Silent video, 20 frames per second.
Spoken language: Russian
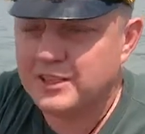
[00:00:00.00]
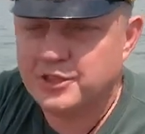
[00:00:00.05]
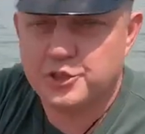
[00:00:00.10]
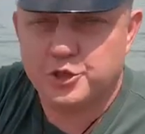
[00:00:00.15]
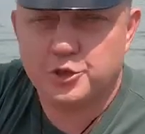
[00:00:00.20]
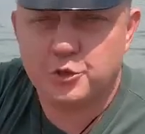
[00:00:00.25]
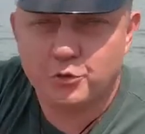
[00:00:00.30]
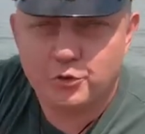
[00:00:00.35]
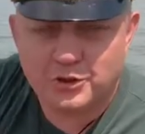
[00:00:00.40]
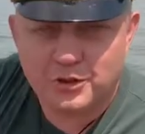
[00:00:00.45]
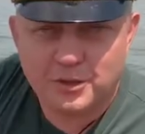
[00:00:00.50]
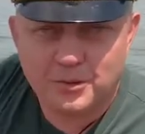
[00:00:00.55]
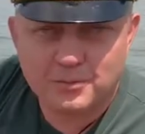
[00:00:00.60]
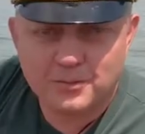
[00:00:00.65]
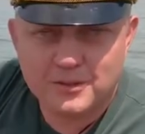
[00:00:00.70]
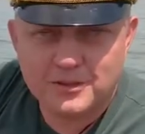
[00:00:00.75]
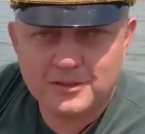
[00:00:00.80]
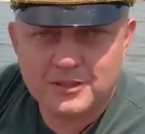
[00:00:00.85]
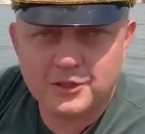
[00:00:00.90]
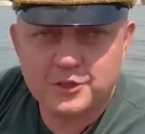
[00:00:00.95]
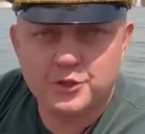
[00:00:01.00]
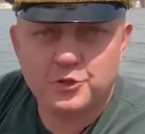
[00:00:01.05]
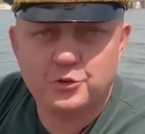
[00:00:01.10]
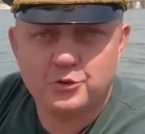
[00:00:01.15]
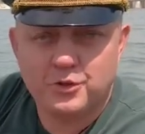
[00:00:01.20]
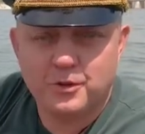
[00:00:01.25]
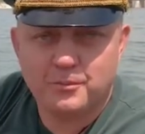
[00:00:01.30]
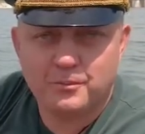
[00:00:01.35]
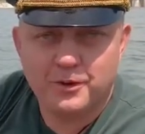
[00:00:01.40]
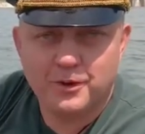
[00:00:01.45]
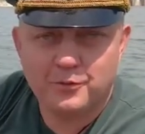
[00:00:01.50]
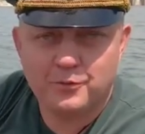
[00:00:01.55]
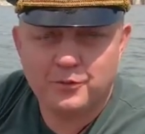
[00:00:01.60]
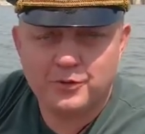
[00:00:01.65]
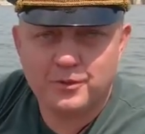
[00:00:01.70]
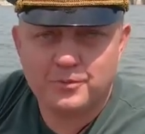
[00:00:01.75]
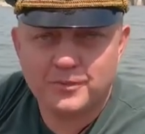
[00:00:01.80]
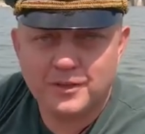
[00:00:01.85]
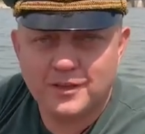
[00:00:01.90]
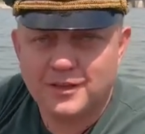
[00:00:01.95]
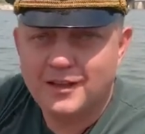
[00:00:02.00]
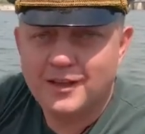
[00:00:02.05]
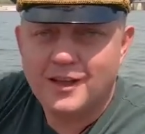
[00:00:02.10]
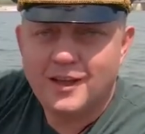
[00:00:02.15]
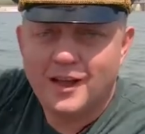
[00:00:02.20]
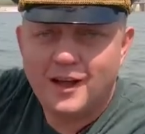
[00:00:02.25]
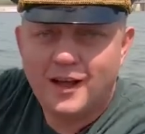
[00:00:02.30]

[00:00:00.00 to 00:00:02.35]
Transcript: отчетом, с отчетом приходим, да,